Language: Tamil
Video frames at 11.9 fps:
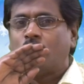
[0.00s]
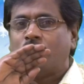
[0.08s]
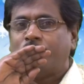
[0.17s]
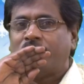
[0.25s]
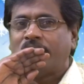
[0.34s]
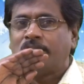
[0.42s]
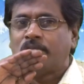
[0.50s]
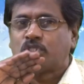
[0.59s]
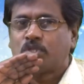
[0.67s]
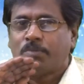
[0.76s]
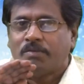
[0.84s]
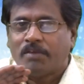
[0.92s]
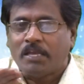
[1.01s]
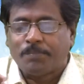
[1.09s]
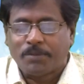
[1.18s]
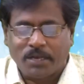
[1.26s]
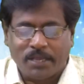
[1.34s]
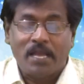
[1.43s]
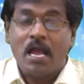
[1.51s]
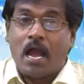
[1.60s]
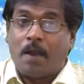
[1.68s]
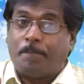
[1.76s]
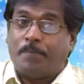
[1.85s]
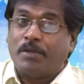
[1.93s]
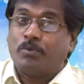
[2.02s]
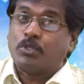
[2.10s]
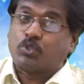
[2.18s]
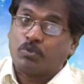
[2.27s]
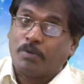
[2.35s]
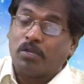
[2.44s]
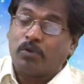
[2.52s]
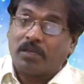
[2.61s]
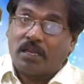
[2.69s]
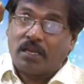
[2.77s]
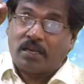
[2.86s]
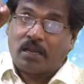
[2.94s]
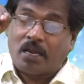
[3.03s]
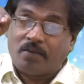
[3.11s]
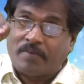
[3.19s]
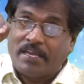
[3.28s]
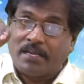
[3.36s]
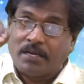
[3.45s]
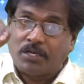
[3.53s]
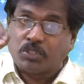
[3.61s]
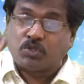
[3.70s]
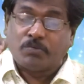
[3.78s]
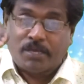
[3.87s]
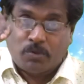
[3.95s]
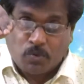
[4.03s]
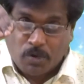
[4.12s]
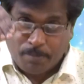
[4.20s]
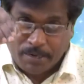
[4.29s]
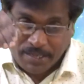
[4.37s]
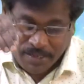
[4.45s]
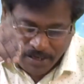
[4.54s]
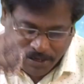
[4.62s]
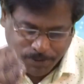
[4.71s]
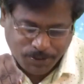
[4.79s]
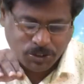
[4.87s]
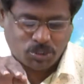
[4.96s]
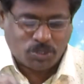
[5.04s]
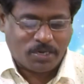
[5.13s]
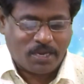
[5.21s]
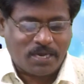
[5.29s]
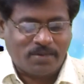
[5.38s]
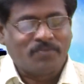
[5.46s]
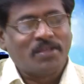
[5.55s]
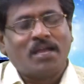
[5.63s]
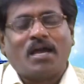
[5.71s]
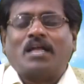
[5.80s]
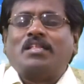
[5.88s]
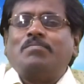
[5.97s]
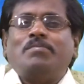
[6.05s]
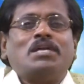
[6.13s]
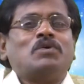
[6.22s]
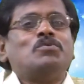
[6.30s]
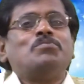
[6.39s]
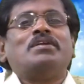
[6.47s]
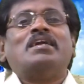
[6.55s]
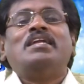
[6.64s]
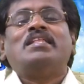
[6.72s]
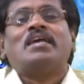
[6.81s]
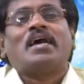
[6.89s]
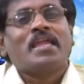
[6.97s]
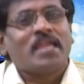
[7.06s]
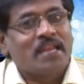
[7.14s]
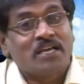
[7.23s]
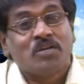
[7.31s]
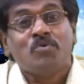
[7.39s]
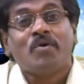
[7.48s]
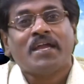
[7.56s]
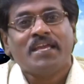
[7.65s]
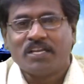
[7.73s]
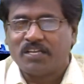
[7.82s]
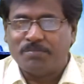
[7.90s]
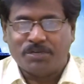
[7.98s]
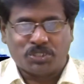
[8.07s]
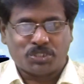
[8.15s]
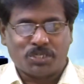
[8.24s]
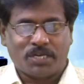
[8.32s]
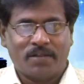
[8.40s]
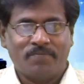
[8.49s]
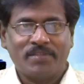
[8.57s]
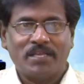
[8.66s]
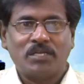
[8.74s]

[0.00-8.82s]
உங்கள் மீது எந்த சுமையும் வைப்பதில்லை அப்படி ஒரு சுமை நான் வைக்கின்ற சுமை உங்கள் மேல் இருக்கும் என்று சொன்னால் அது மிகவும் எளிதாய் இலகுவாய் இருக்கும் என்று சொல்கிறார்